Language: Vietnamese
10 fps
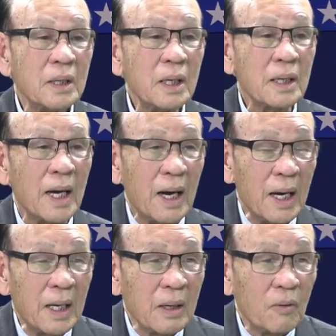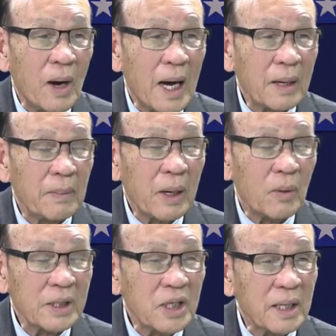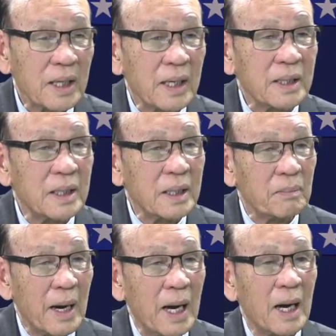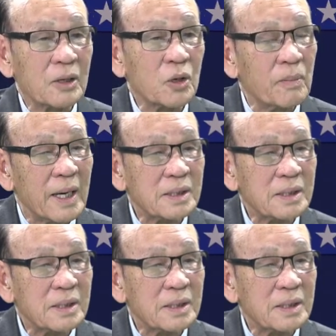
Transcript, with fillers: Tức là qua cái máy quan trắc này thì bà Thomas